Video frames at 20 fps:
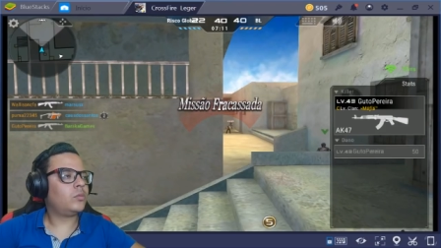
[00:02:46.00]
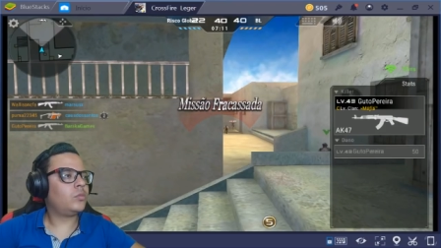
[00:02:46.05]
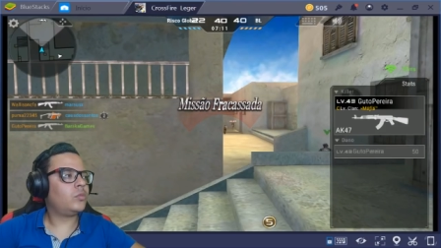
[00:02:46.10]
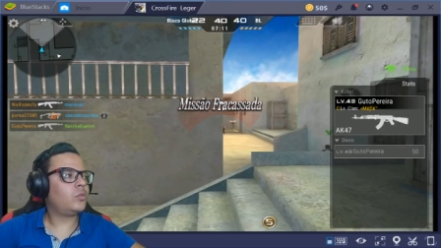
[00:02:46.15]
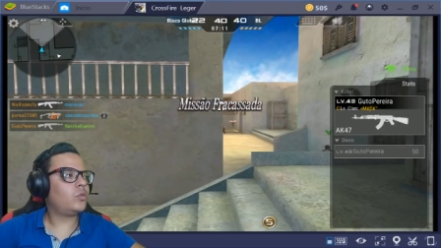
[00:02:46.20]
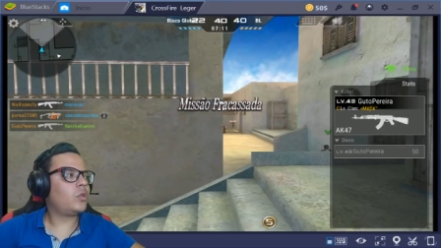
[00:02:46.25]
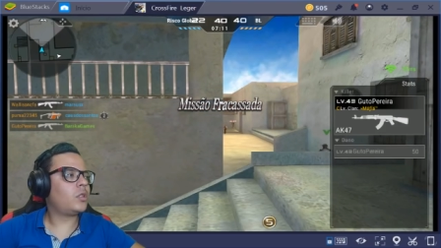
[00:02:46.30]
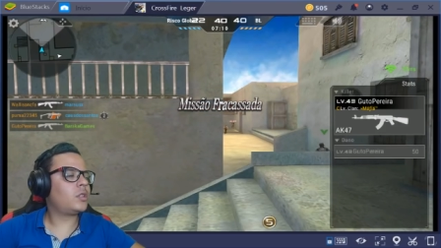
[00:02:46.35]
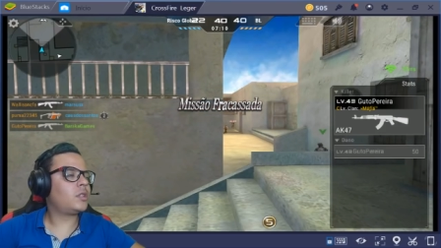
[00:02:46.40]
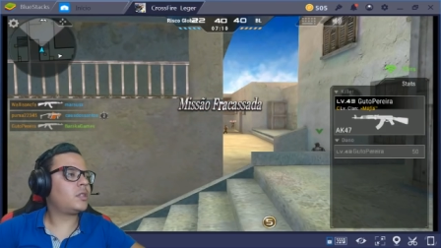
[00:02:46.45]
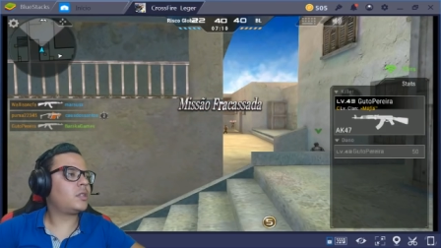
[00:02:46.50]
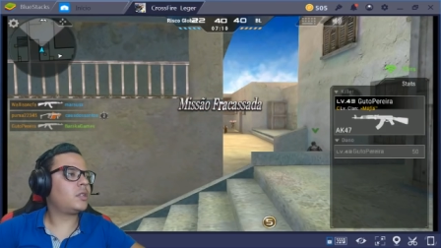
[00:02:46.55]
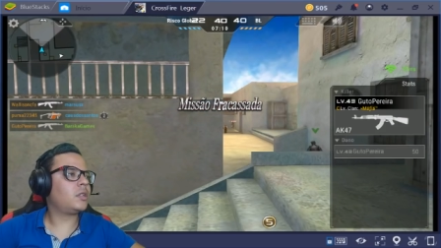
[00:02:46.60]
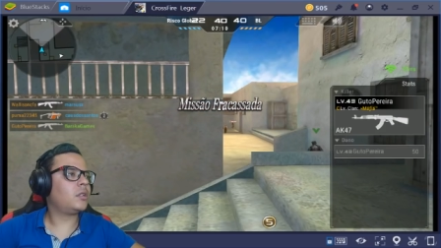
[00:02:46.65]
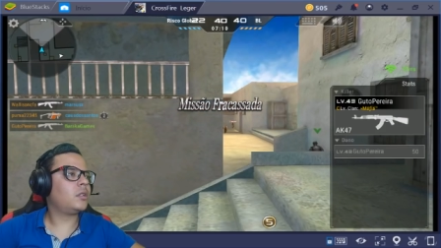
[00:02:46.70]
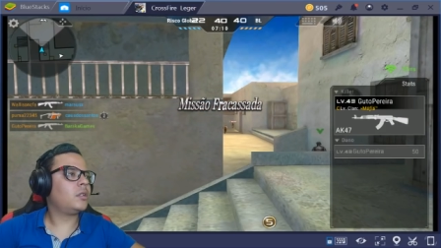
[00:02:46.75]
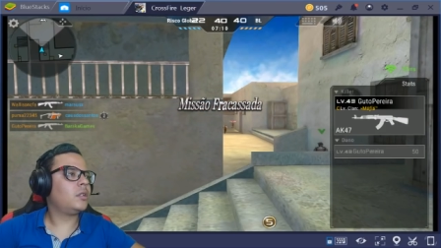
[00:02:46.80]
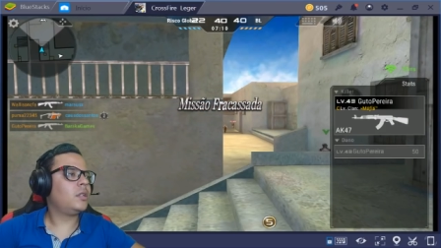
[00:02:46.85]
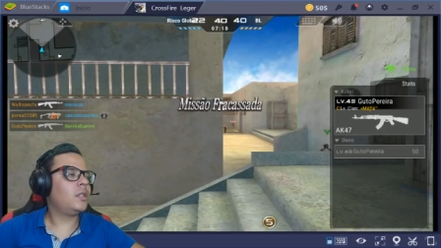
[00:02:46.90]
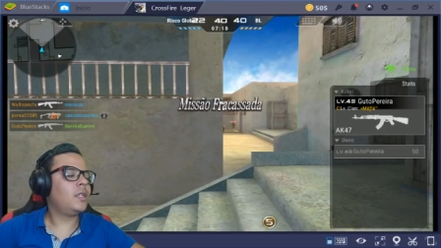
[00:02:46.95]
Nossa.
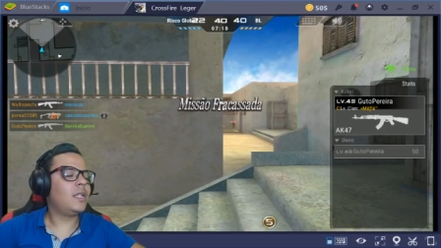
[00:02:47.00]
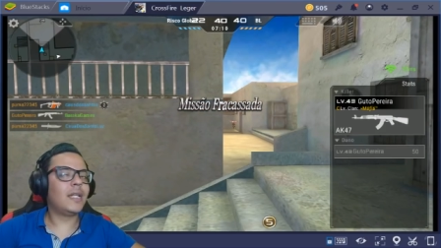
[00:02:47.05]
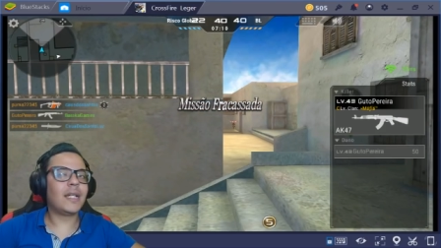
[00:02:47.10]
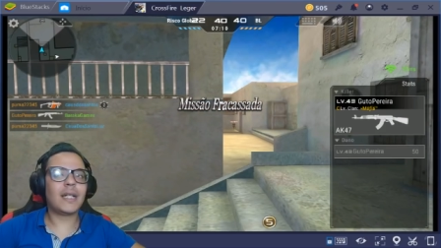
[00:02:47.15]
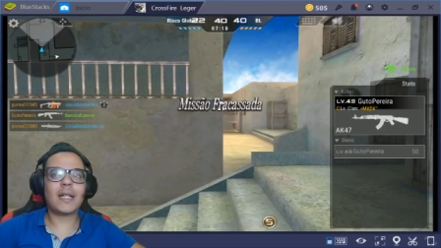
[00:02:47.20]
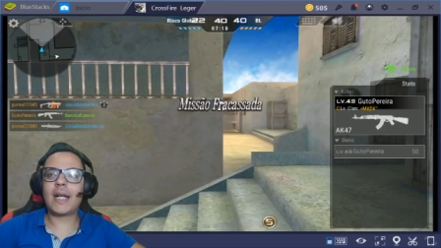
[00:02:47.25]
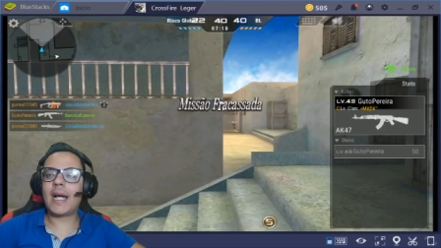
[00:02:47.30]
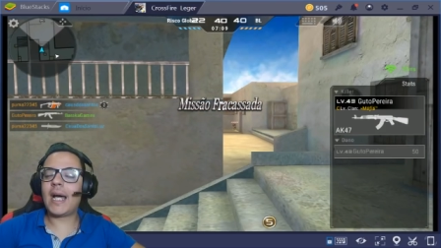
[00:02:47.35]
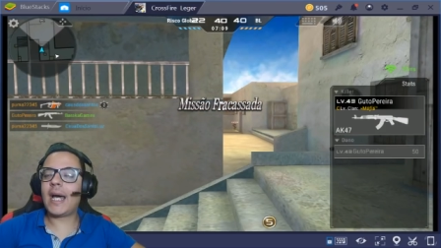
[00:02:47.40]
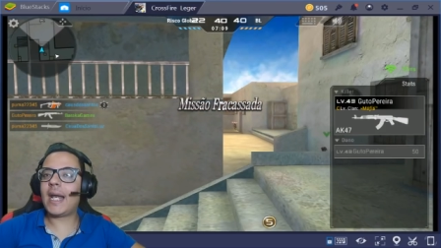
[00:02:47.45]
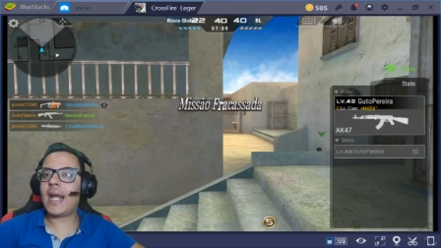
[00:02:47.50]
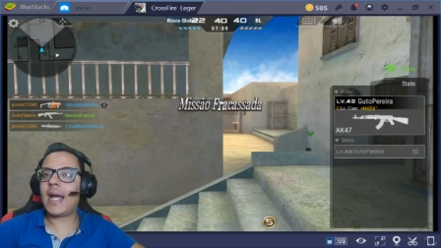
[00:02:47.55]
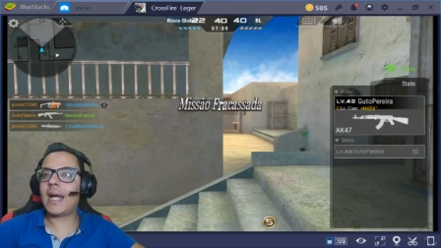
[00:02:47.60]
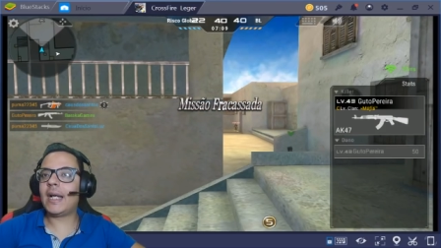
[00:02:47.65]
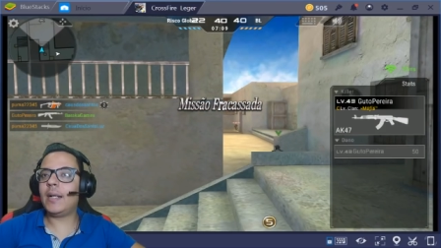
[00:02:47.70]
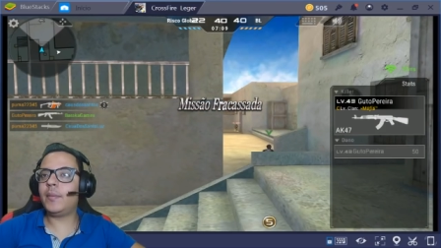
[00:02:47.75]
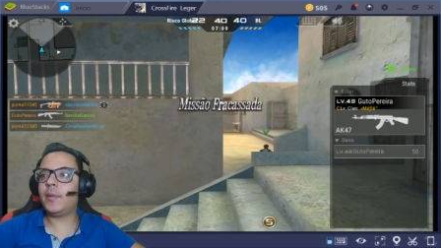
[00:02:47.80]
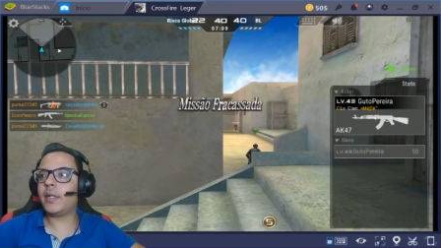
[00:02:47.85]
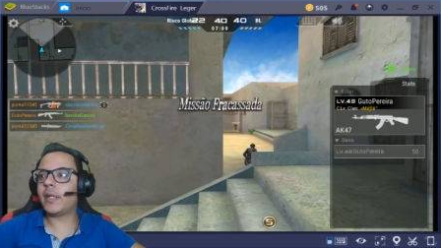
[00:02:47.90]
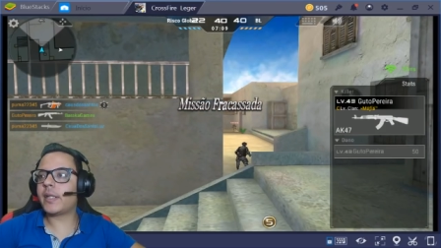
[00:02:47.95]

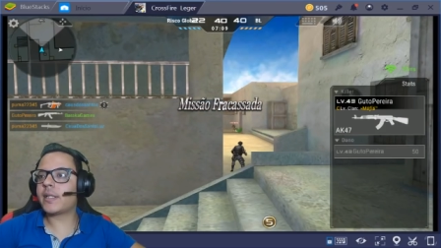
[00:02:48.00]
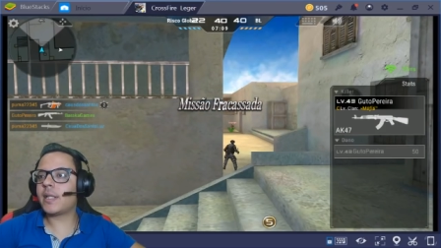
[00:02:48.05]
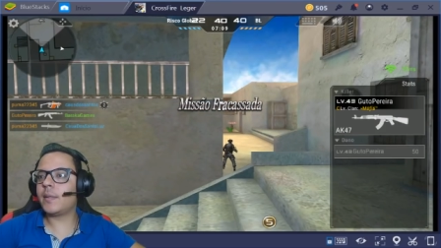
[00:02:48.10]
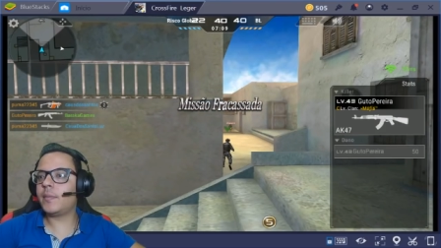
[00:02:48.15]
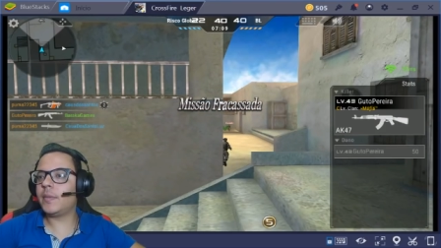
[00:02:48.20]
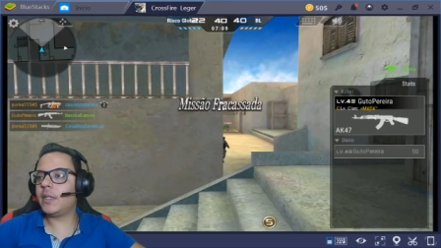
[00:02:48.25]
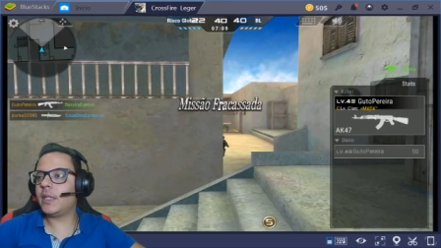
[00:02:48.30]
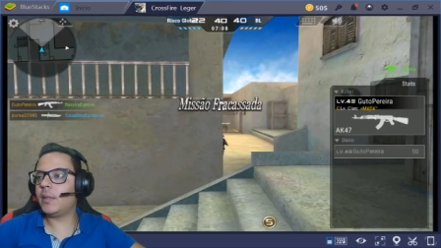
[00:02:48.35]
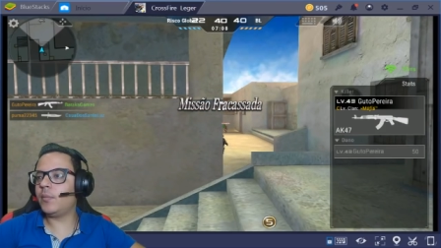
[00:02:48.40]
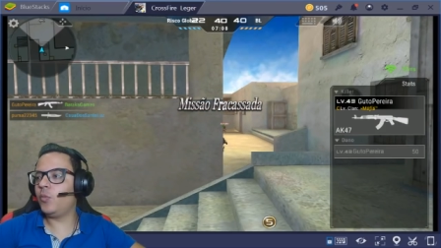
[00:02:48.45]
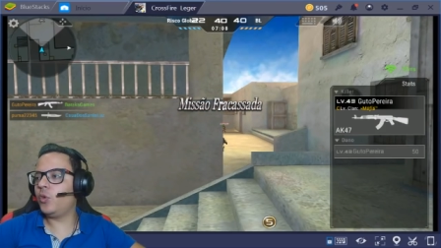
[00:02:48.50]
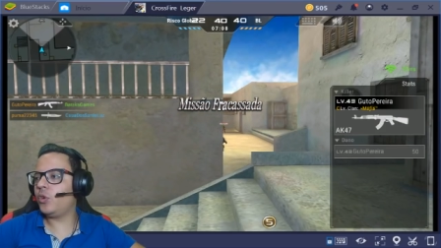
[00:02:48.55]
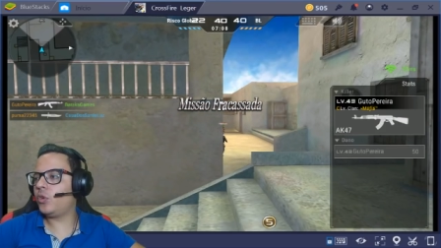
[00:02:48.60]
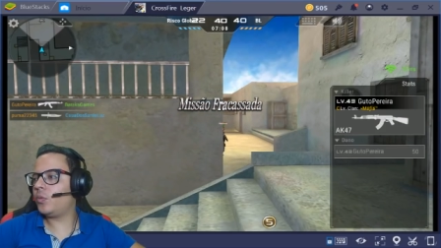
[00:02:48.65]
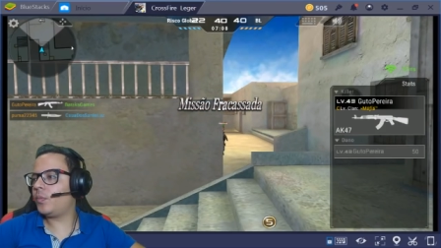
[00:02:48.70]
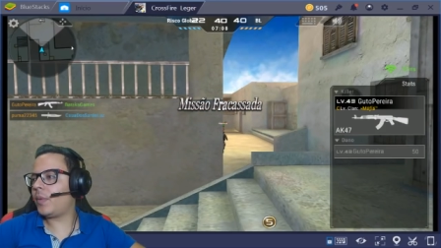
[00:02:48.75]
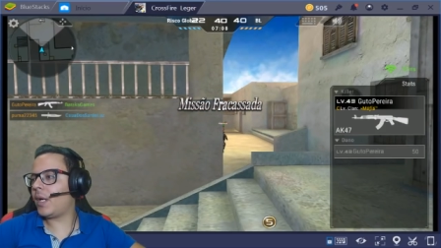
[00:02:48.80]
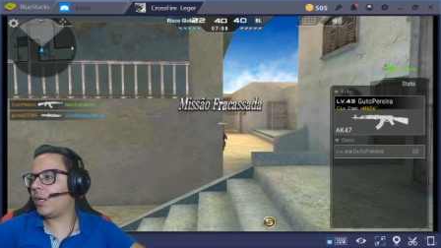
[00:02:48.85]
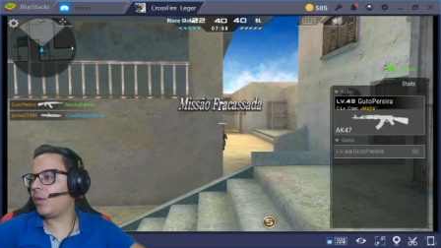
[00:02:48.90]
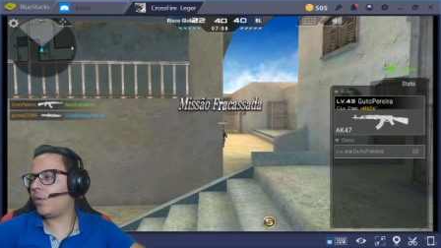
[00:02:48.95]
Caraca, mano. Essa mina é muito
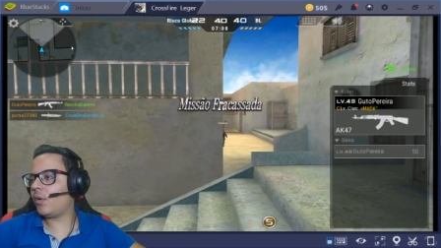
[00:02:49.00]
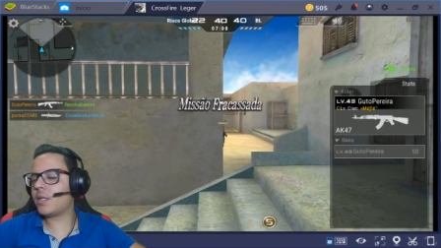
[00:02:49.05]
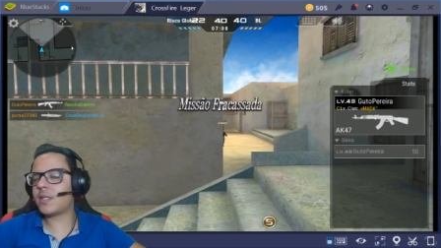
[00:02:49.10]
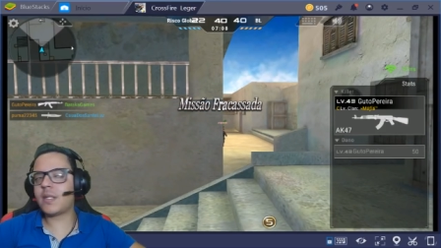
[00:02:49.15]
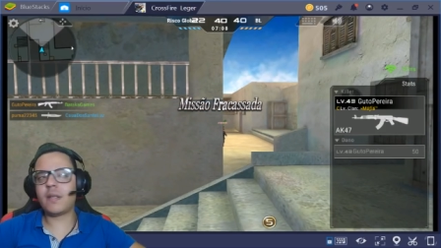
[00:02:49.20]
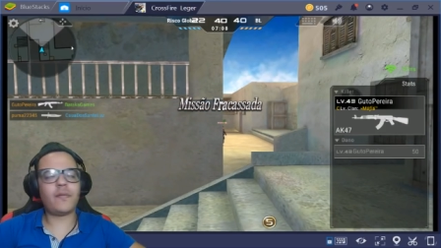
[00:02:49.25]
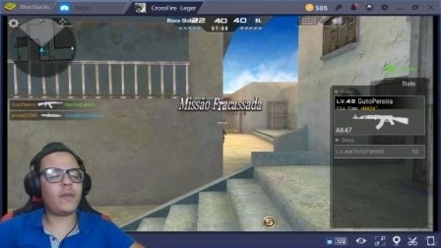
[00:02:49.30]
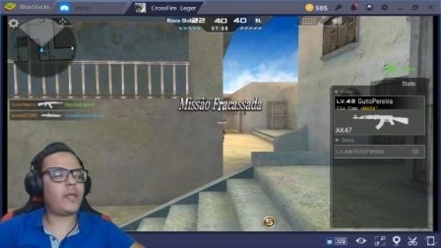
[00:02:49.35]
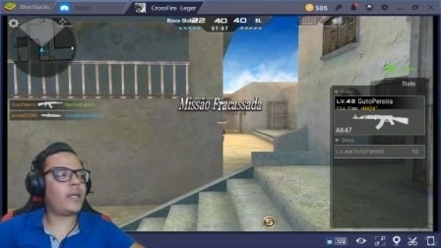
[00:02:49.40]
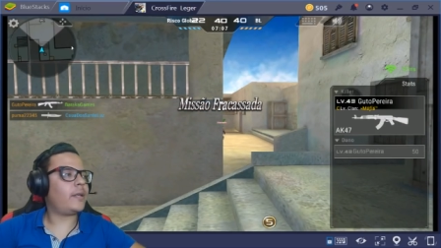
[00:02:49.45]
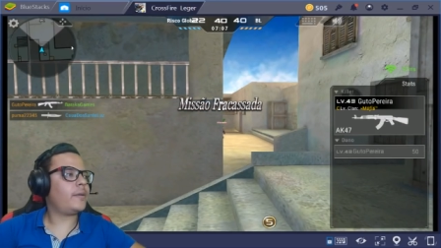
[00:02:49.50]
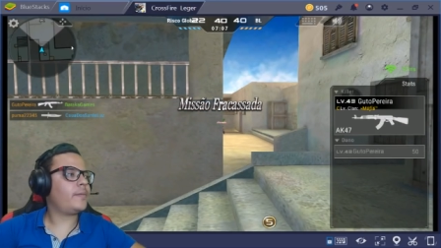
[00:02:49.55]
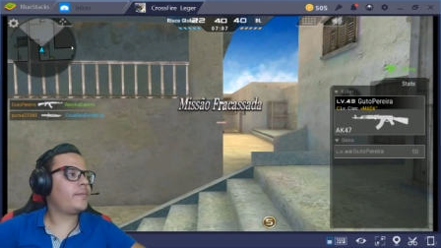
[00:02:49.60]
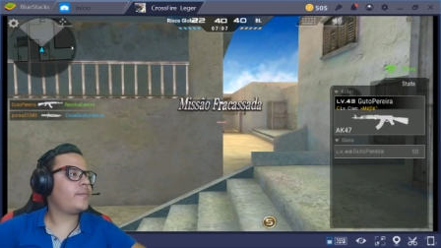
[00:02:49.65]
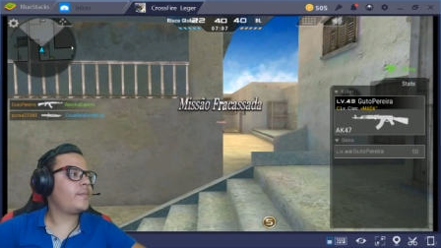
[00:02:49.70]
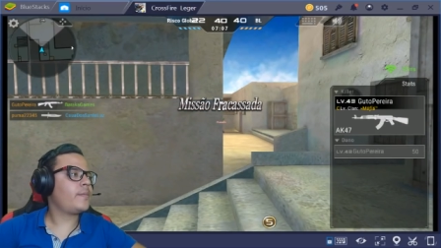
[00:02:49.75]
balosa, velho.